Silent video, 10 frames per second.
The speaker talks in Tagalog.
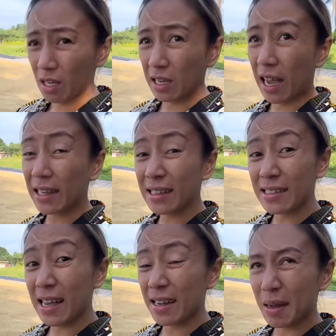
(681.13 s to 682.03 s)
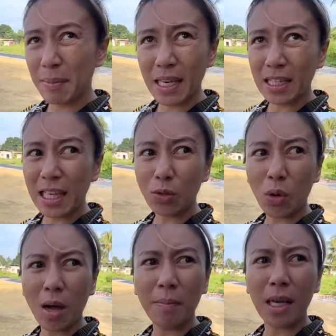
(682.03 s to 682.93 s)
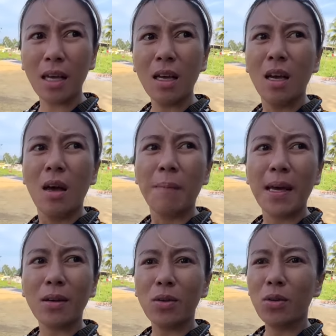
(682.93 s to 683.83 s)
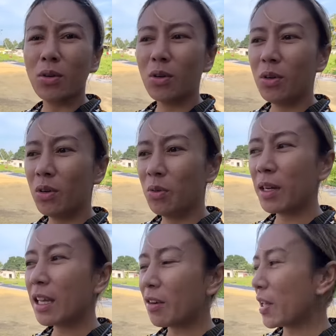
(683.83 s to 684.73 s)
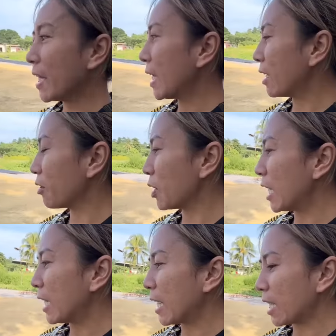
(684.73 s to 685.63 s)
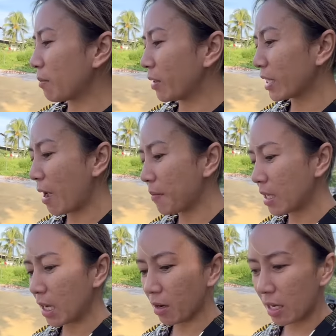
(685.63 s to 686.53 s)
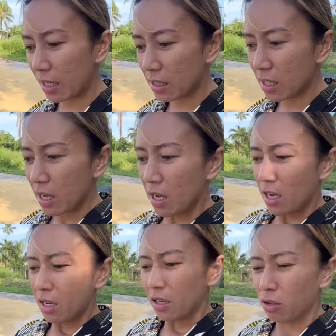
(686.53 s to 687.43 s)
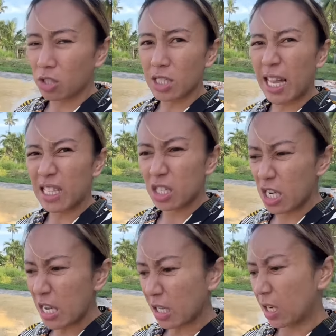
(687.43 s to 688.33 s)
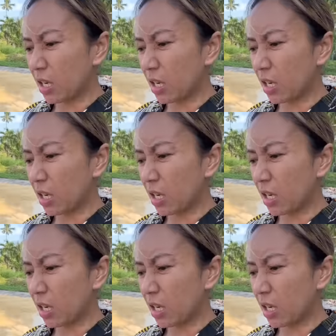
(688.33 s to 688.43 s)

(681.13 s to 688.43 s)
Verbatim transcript: kahit isang gabi, nandito kami. Pero, what I really, really like about coming here is nostalgic.